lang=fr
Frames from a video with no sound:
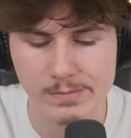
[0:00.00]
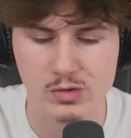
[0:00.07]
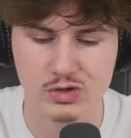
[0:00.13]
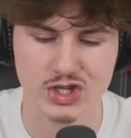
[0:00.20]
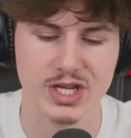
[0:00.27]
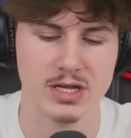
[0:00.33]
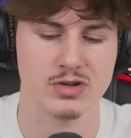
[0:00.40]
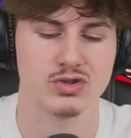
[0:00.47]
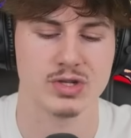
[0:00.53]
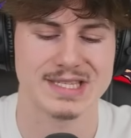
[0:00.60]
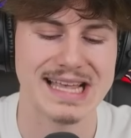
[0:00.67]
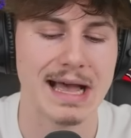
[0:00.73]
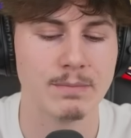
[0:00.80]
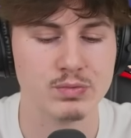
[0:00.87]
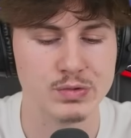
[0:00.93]
cher. Genre, c'est
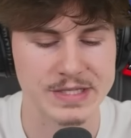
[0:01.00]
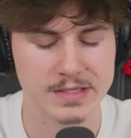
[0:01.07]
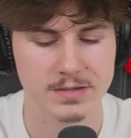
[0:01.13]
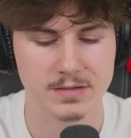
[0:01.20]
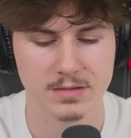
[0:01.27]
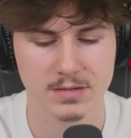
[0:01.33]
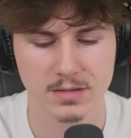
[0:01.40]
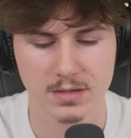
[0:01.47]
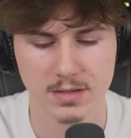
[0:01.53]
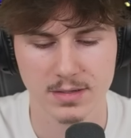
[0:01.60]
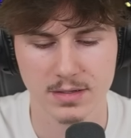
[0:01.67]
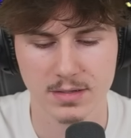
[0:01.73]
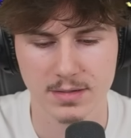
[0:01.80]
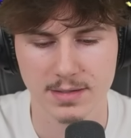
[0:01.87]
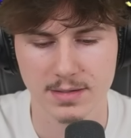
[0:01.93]
abusé. Les pièces,
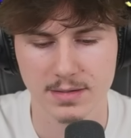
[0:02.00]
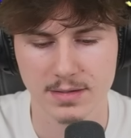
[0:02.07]
on, les